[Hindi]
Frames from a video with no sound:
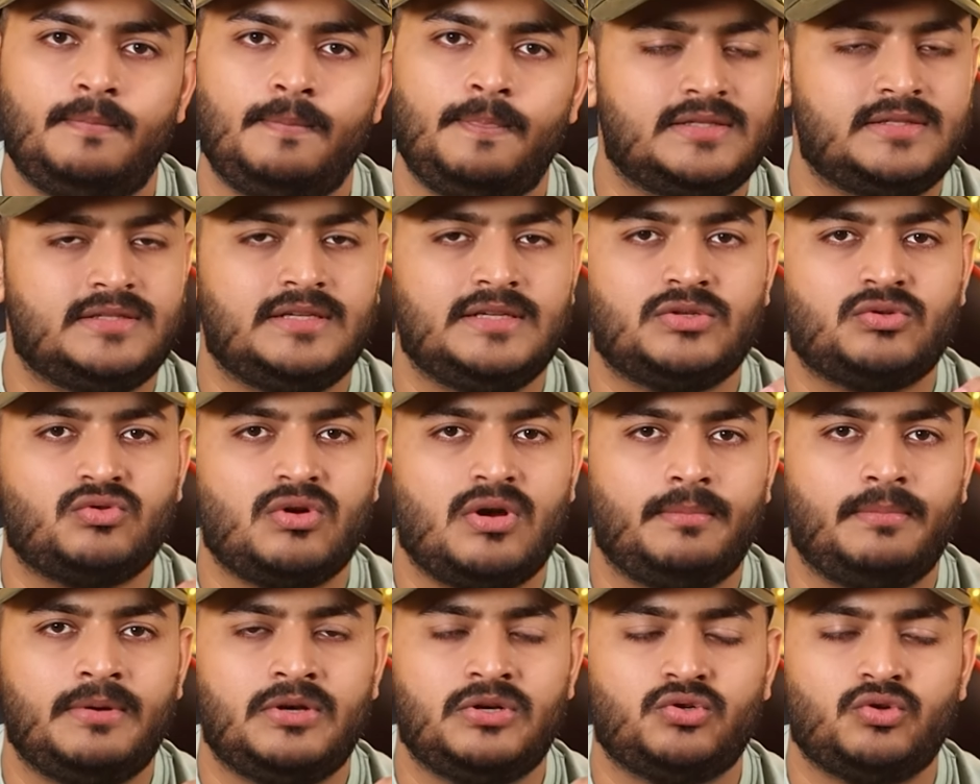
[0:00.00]
इस चीज़
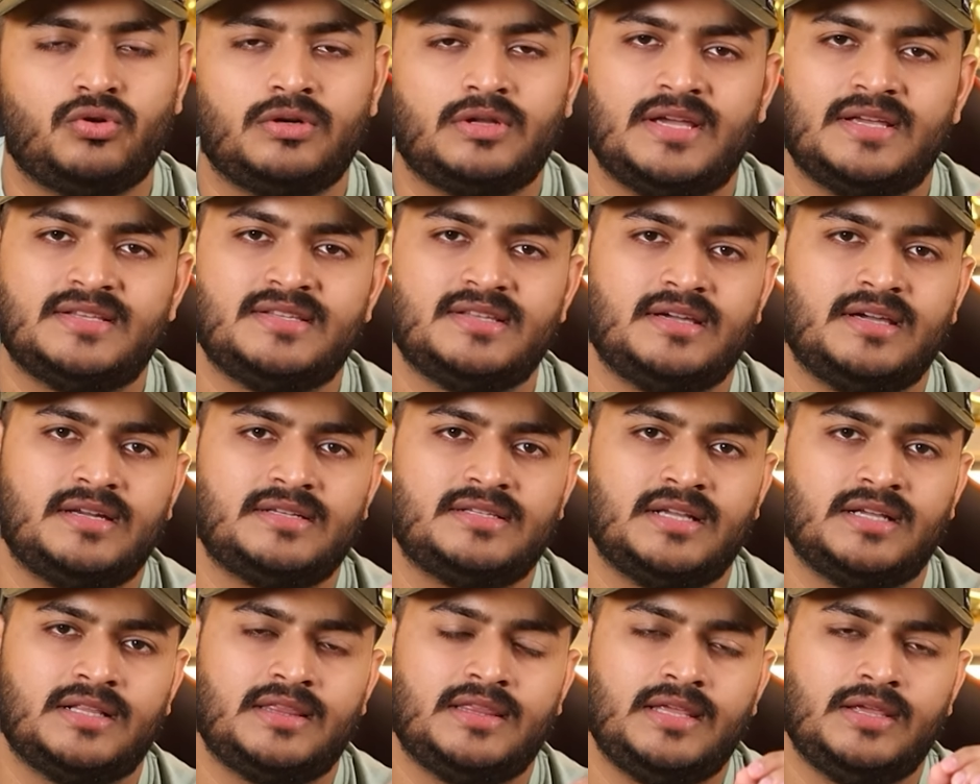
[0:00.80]
को आप इंश्योर कैसे कर
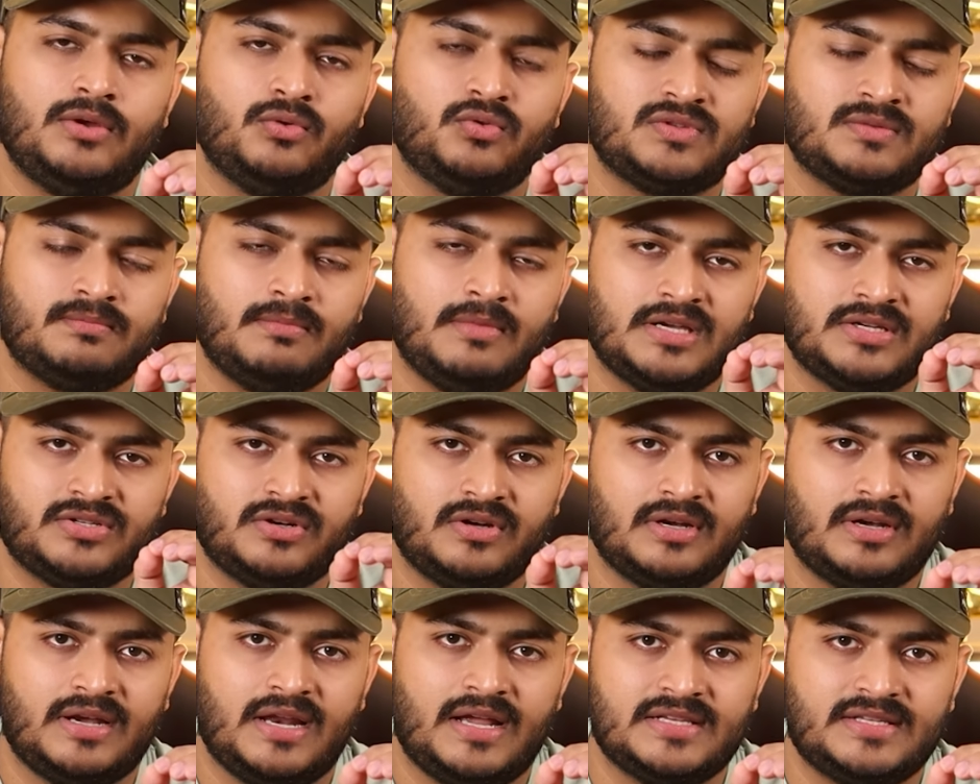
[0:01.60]
सकते हैं उस
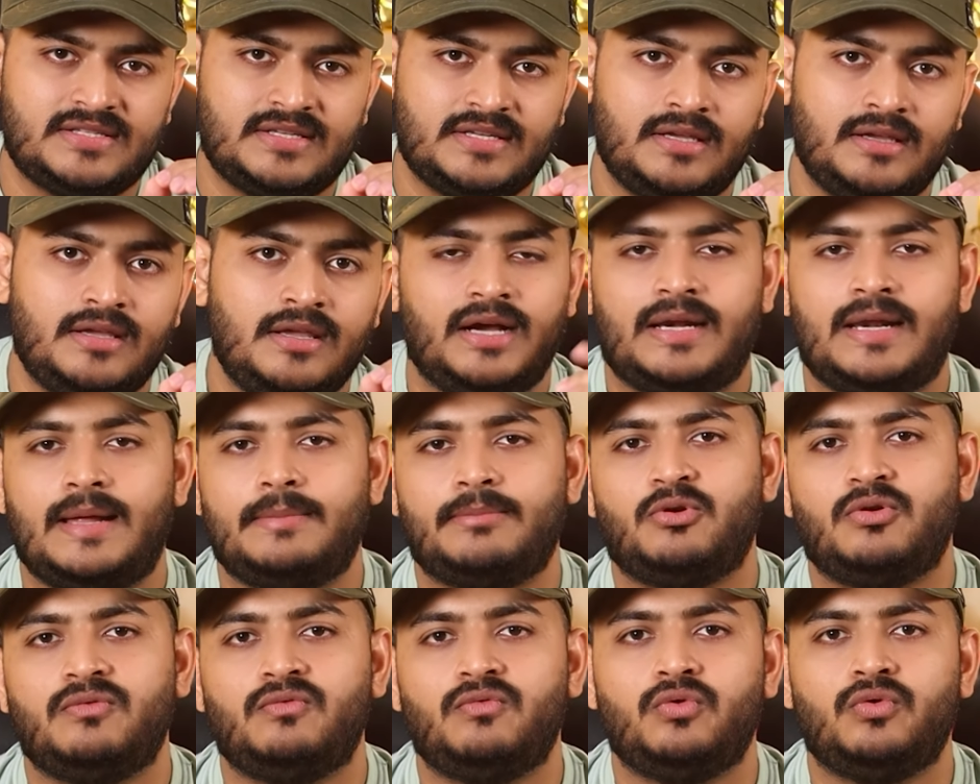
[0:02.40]
मास्टर क्लास से अगर
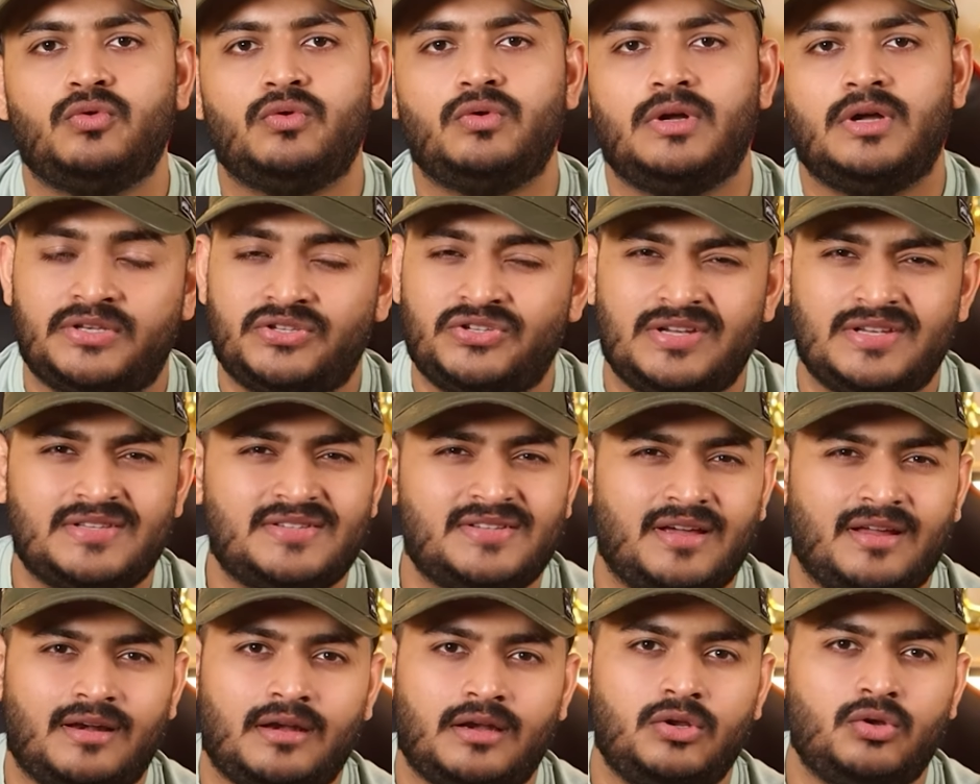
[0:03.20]
आपको वो परचेज
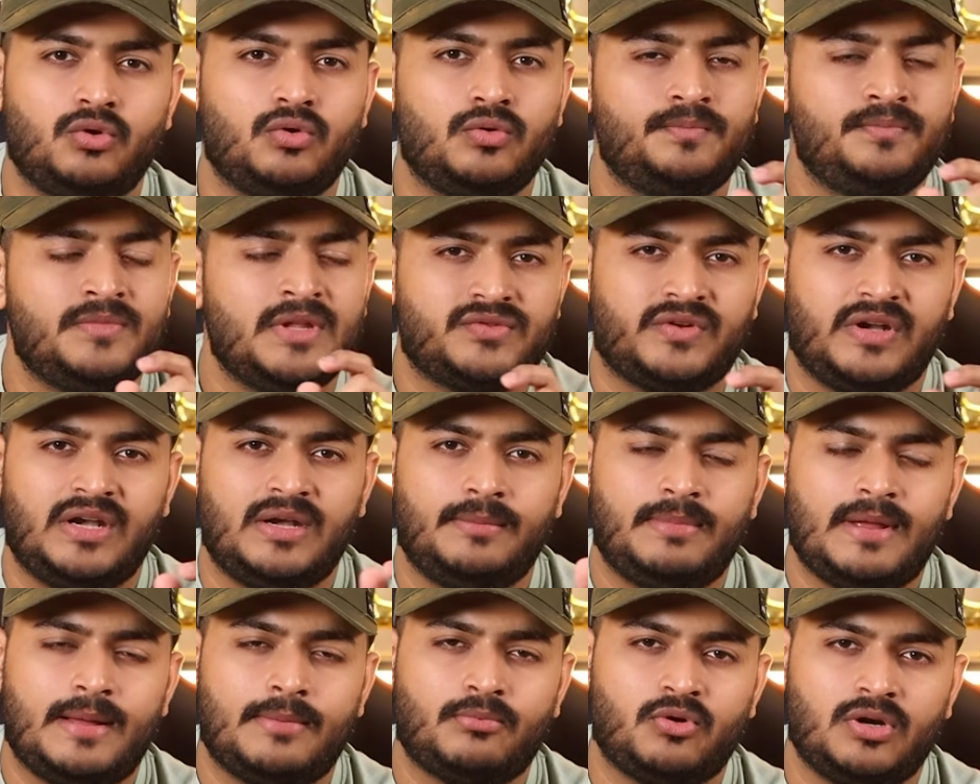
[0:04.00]
करनी हो
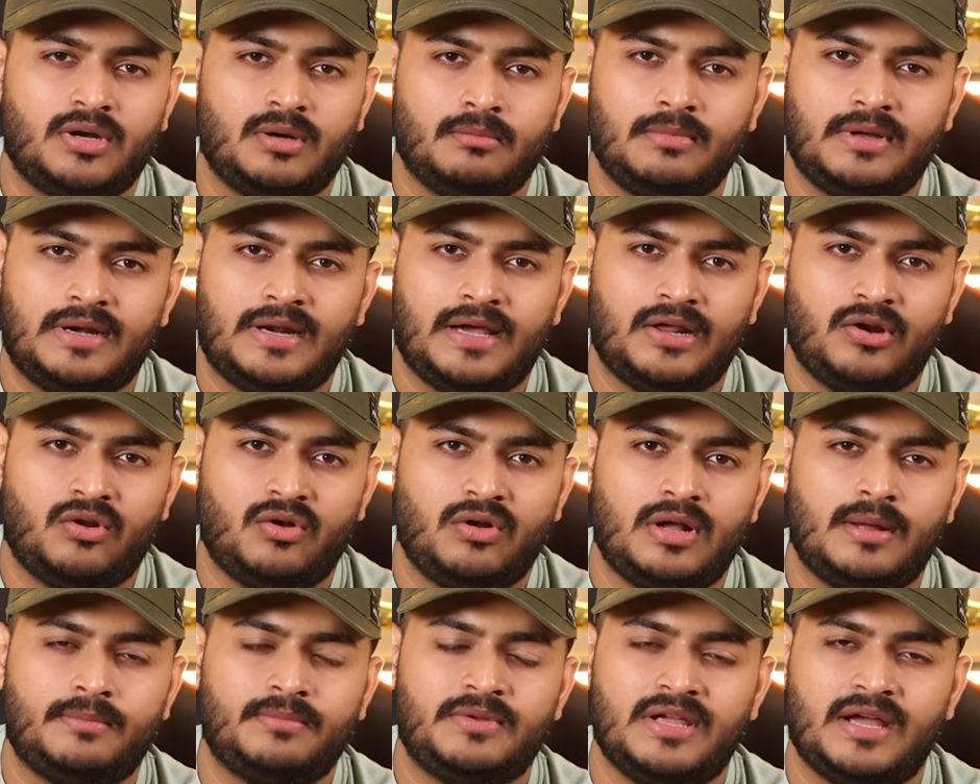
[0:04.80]
स्क्रीन पे आपको नंबर आ रहा
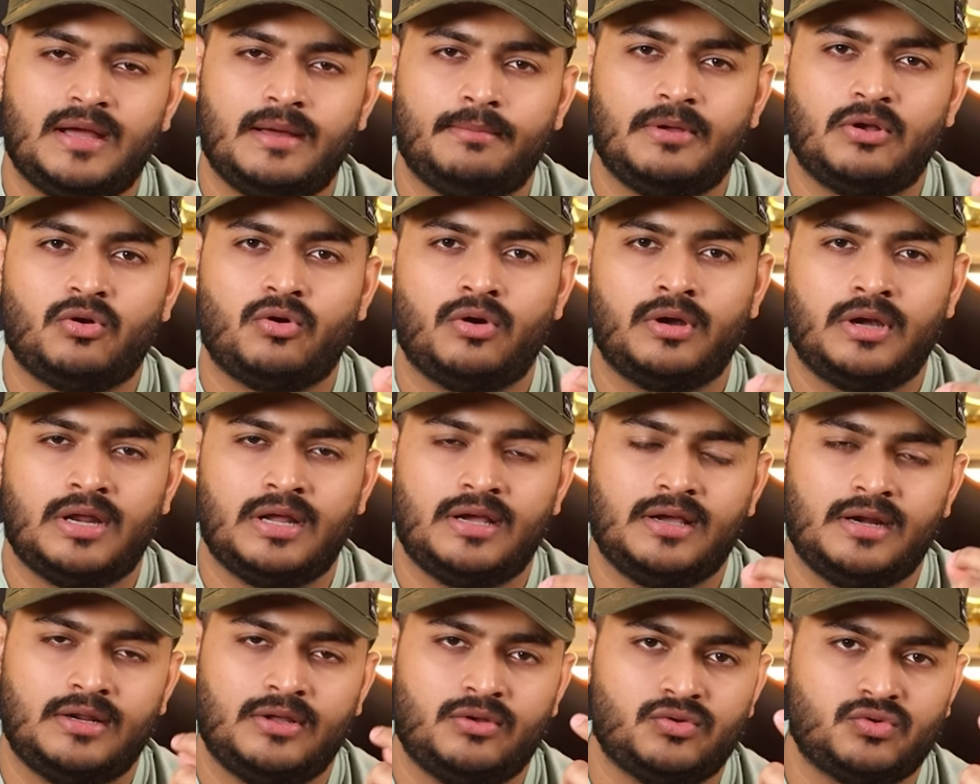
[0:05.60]
होगा आप यहाँ पे
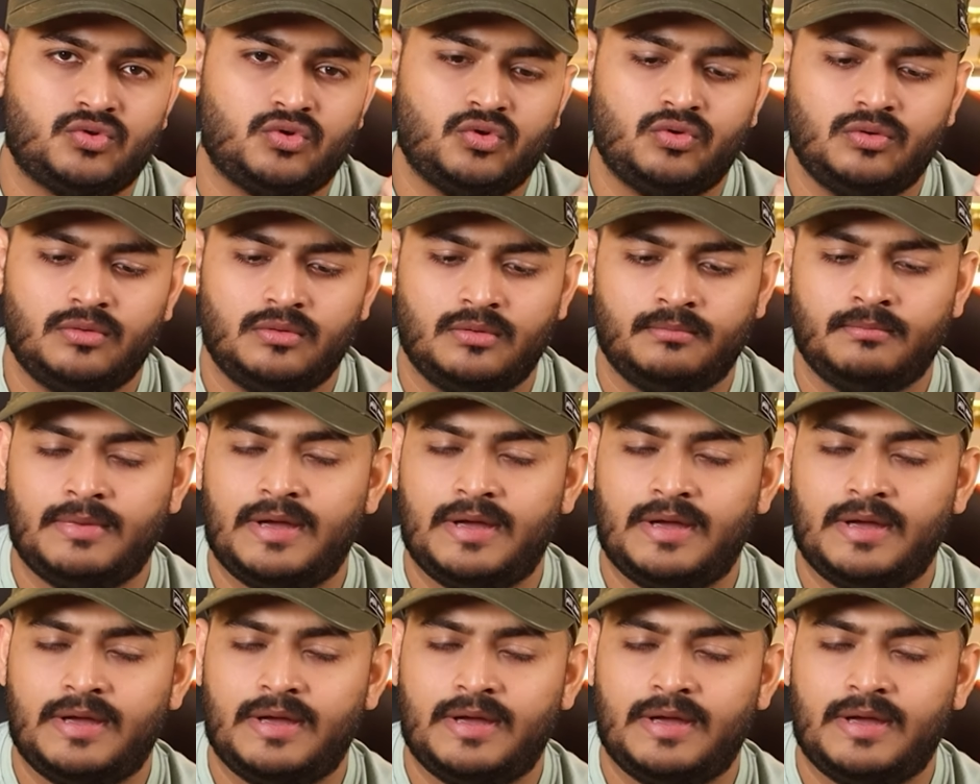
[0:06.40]
कॉन्टेक्ट करके उसको